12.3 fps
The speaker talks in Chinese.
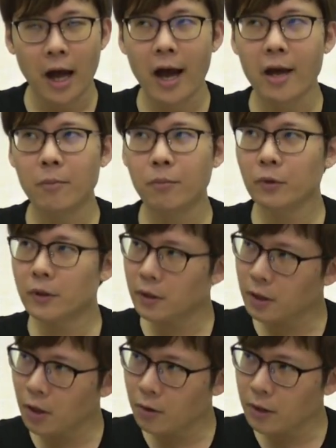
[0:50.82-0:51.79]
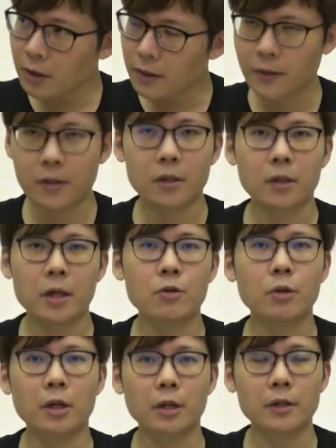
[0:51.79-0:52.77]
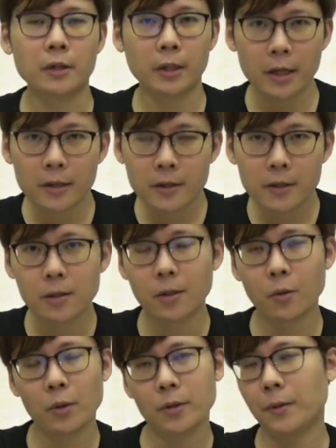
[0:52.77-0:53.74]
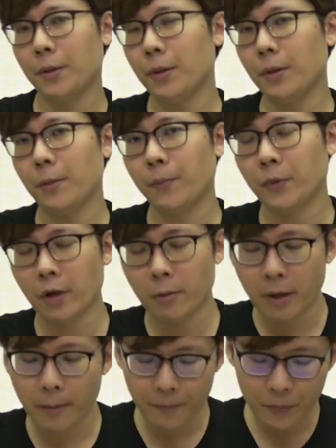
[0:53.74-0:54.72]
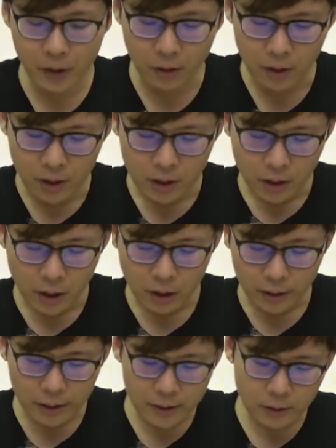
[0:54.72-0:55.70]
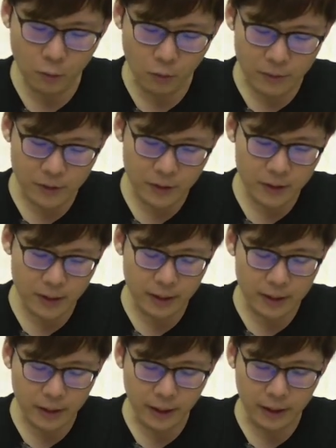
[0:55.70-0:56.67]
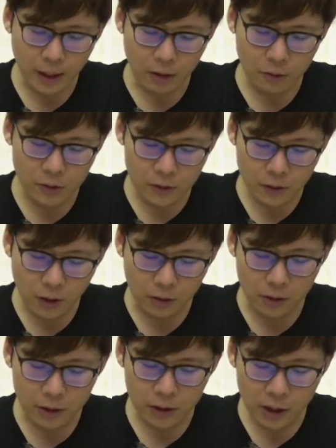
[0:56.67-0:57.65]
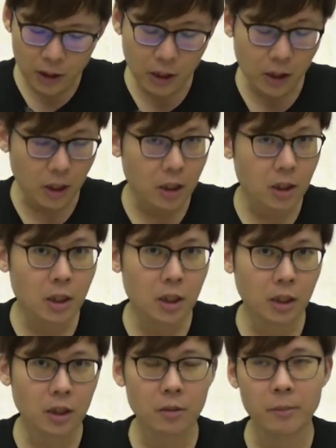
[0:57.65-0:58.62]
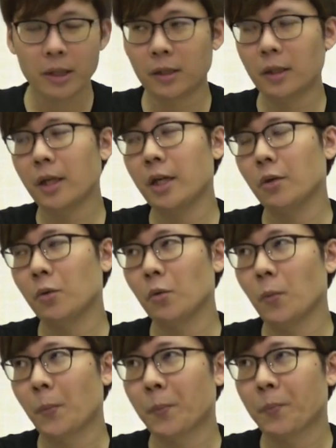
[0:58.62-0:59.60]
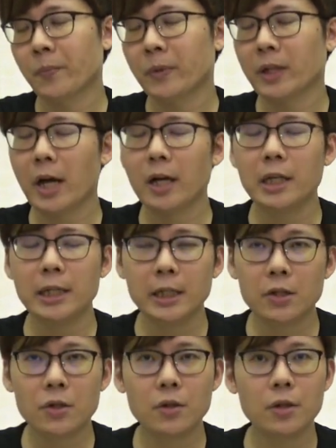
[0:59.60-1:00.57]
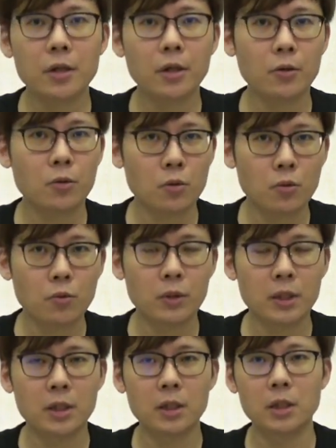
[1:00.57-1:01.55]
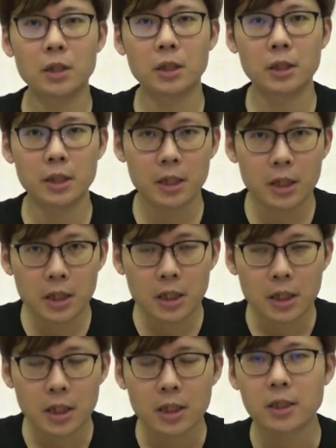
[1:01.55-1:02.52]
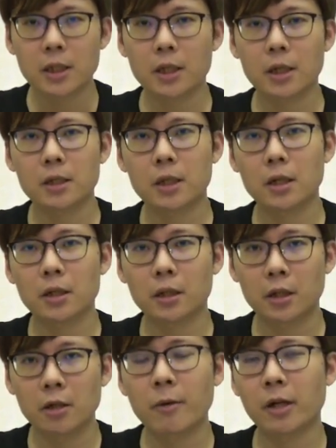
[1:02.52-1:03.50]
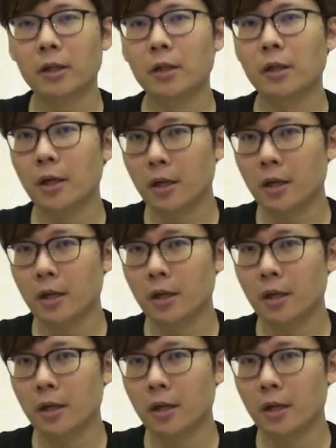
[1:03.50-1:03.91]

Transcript: 还不知道意思，那就可能是单字的问题，知道吗？好，好，那是我们现在应该大家都知道了。第一个你 i kima d 它一定是一个助词你。再加上 kima